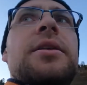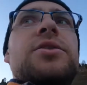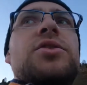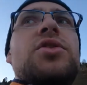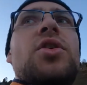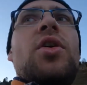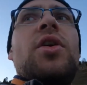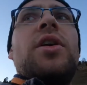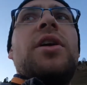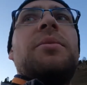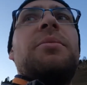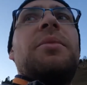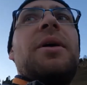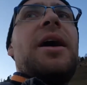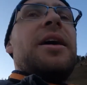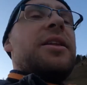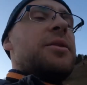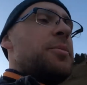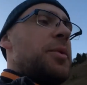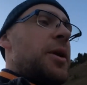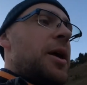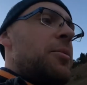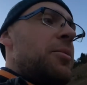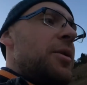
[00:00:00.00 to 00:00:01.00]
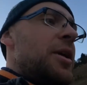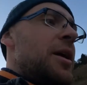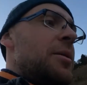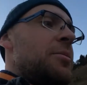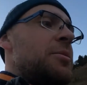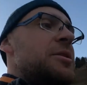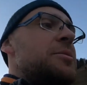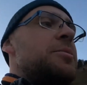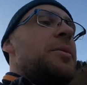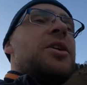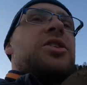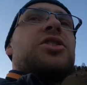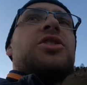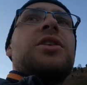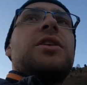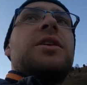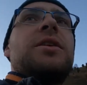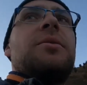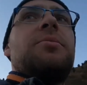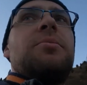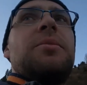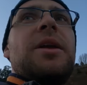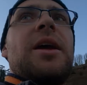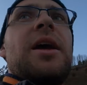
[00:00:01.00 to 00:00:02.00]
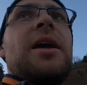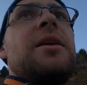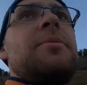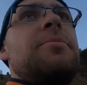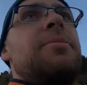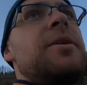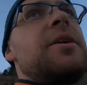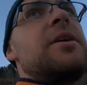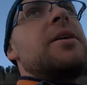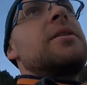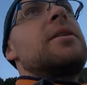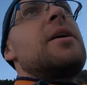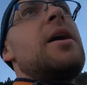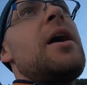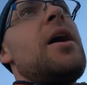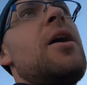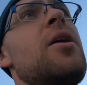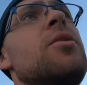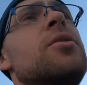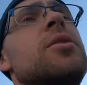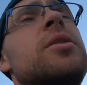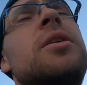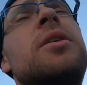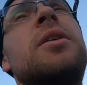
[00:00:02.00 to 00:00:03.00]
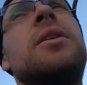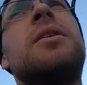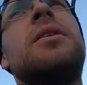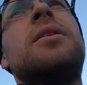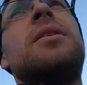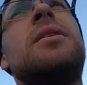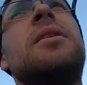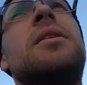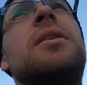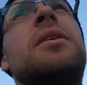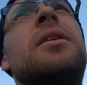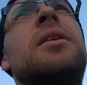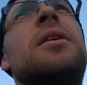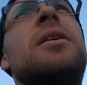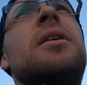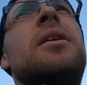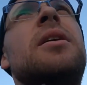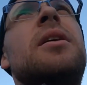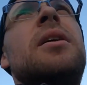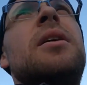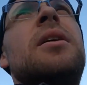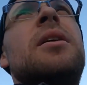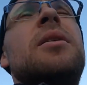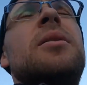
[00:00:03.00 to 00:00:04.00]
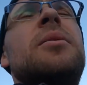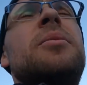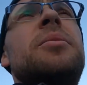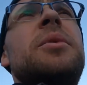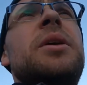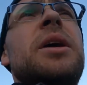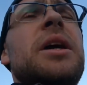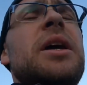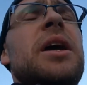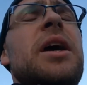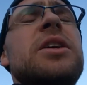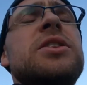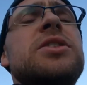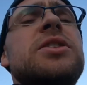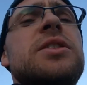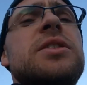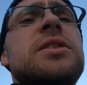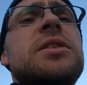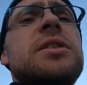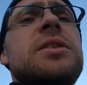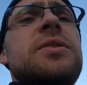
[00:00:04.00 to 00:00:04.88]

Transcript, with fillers: Че, ребят, проблемы с машиной меня не покидают. Мне кажется,